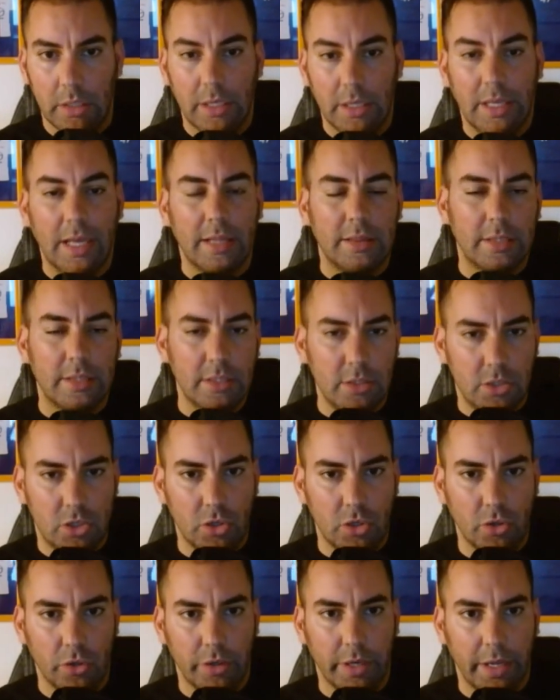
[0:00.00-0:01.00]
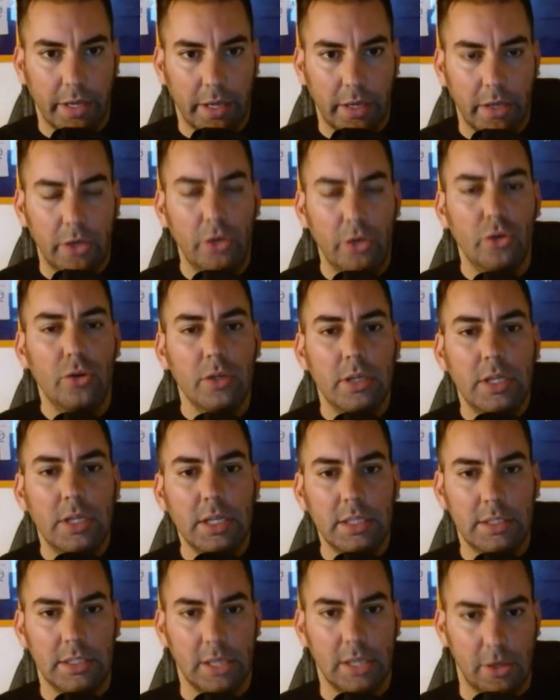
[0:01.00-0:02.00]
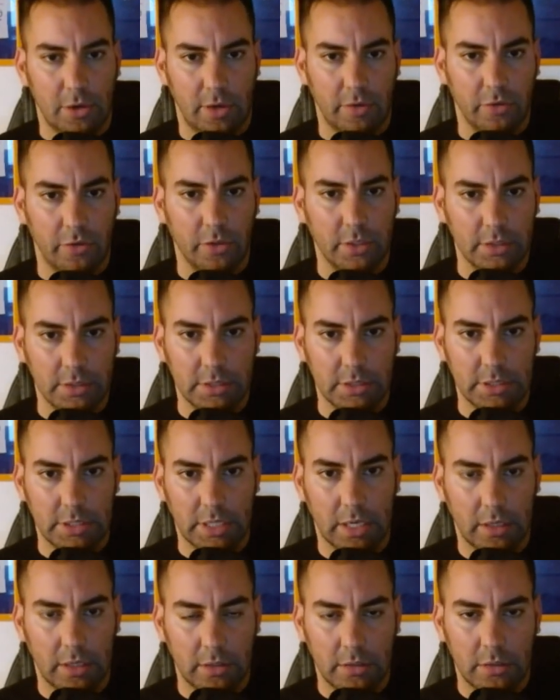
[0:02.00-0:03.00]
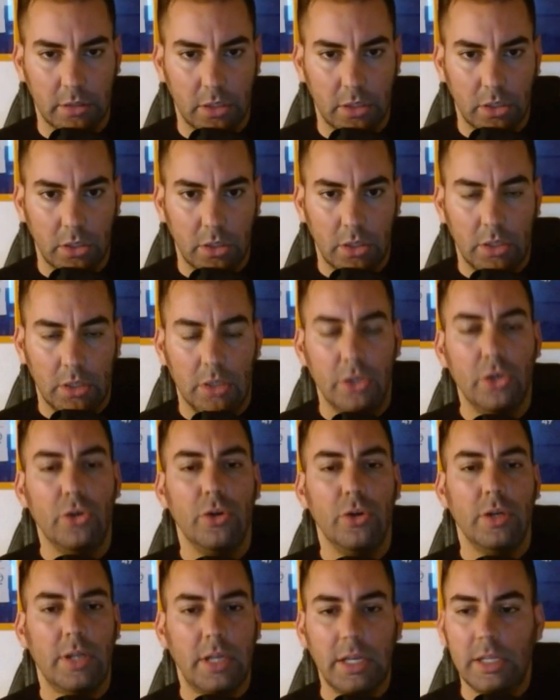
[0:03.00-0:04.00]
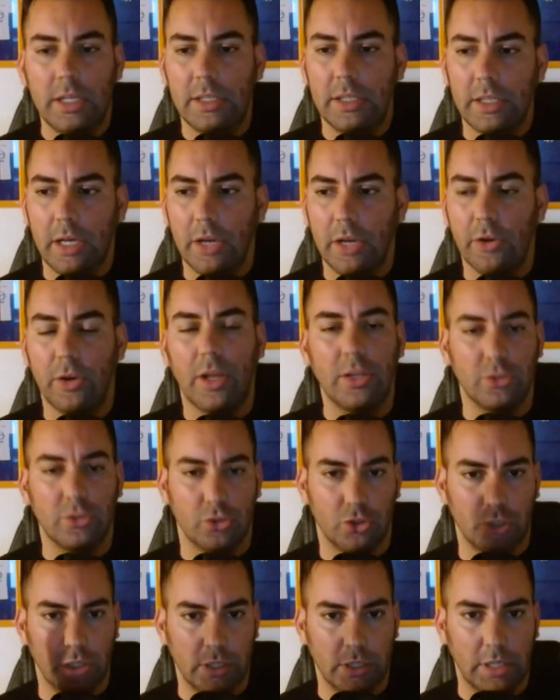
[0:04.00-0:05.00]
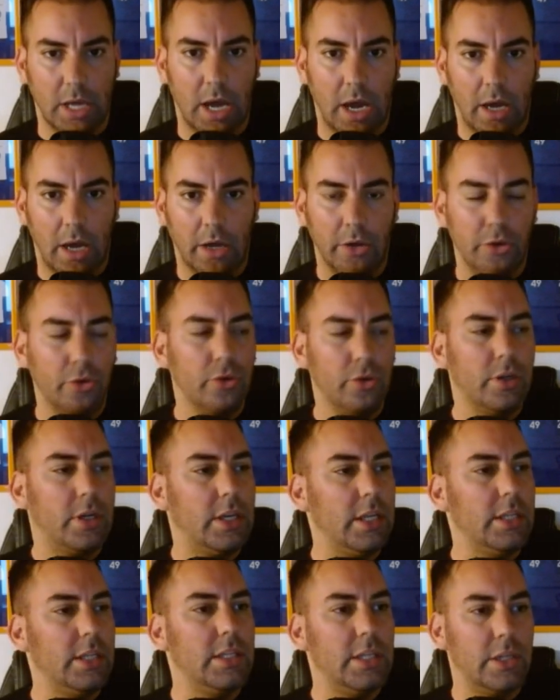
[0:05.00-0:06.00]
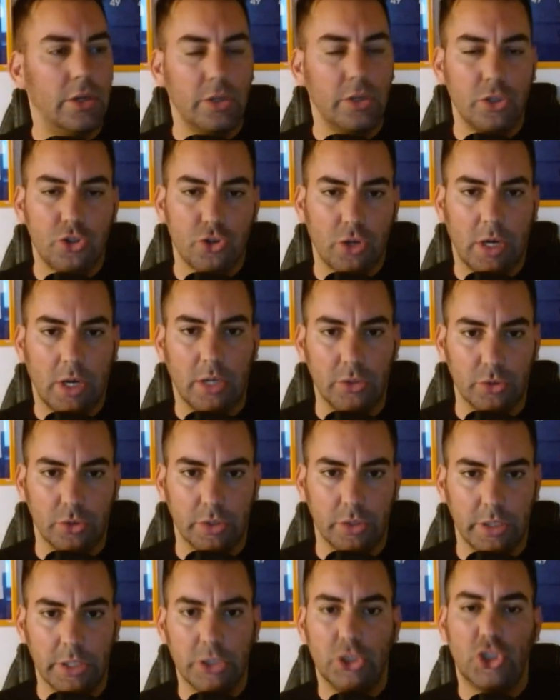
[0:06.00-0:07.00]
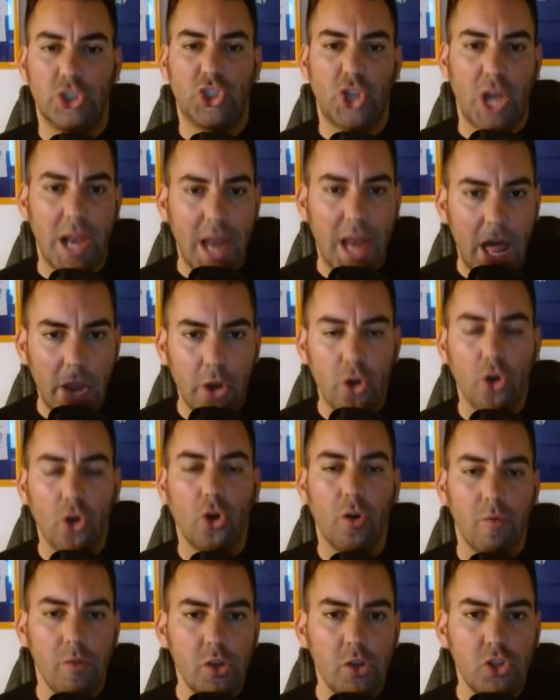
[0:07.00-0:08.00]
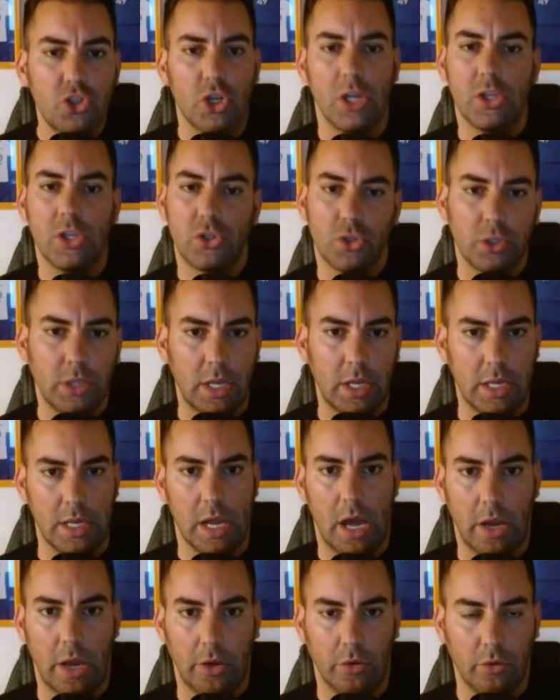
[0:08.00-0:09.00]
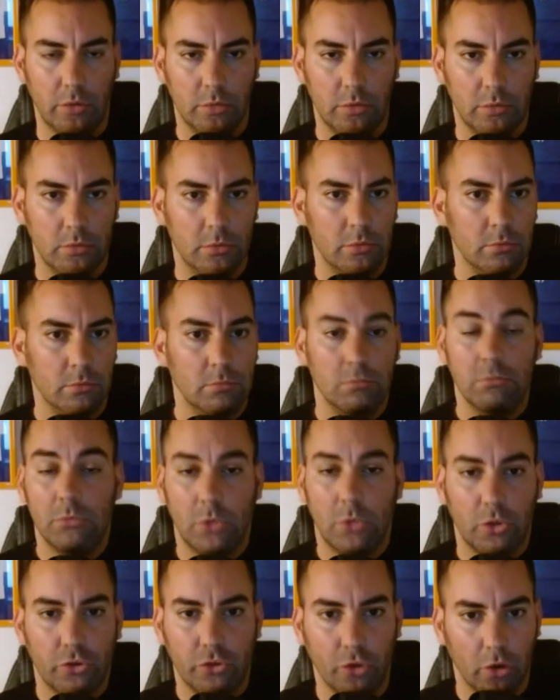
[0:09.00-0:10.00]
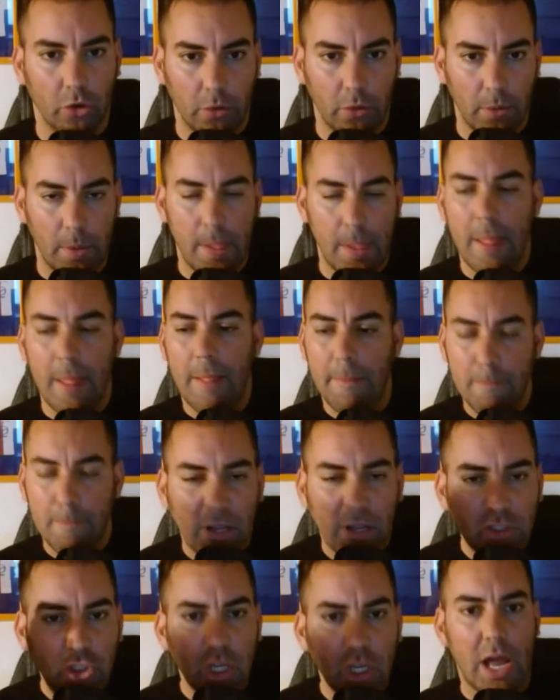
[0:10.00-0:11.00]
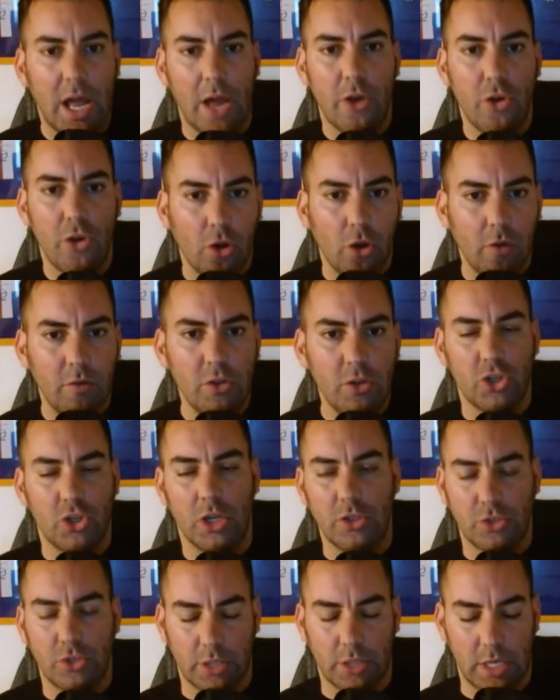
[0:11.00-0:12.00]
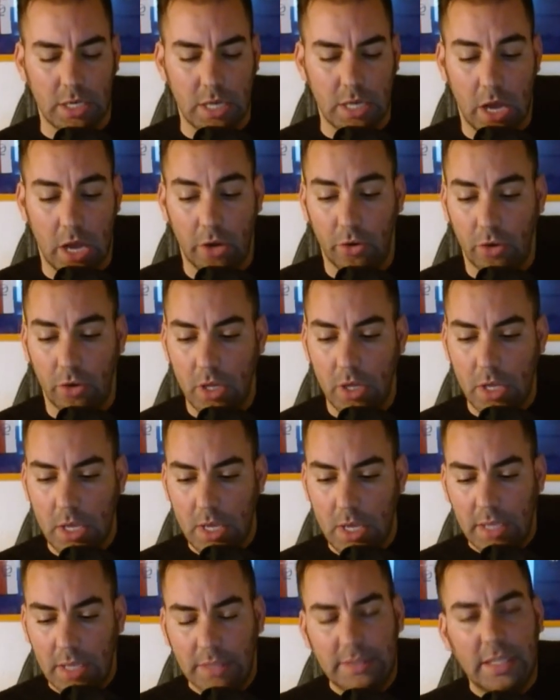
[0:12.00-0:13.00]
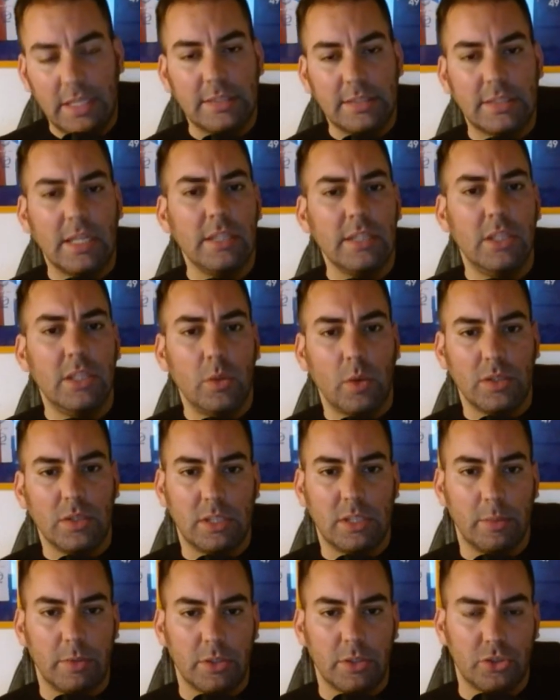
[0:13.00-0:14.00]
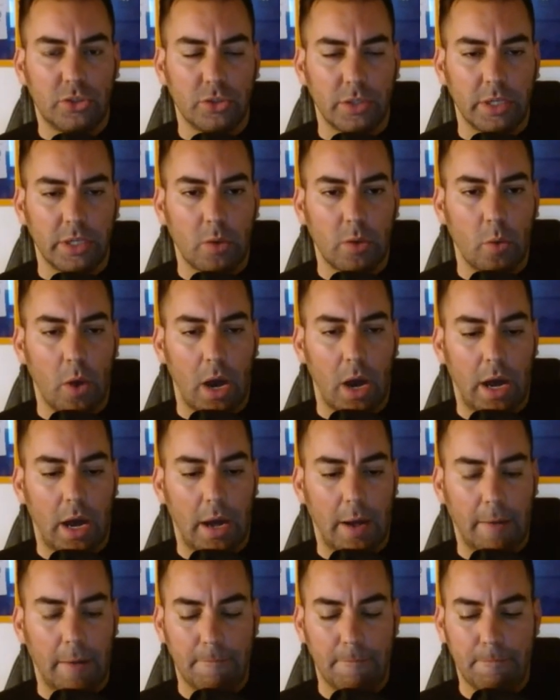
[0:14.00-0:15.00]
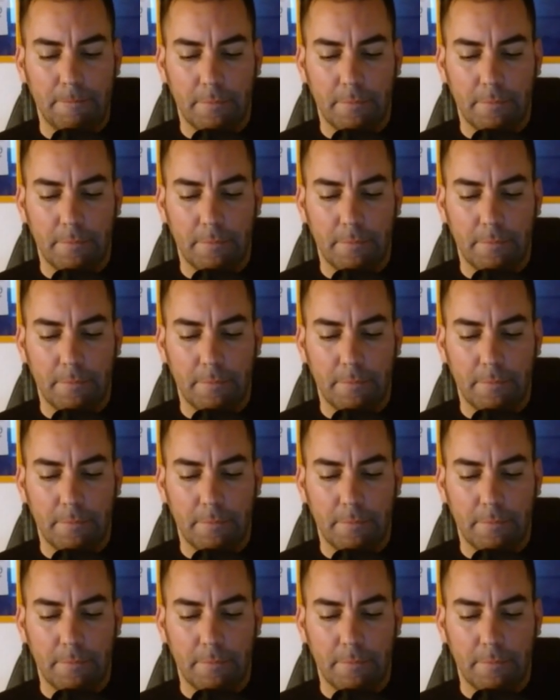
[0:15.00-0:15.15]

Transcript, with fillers: che attenzione, non criticano la Fiorentina, non criticano la società, non criticano i giocatori, ce l'hanno con Vincenzo Italiano. Lo so, ma ce l'hanno con Vincenzo Italiano. Se senti queste persone qua,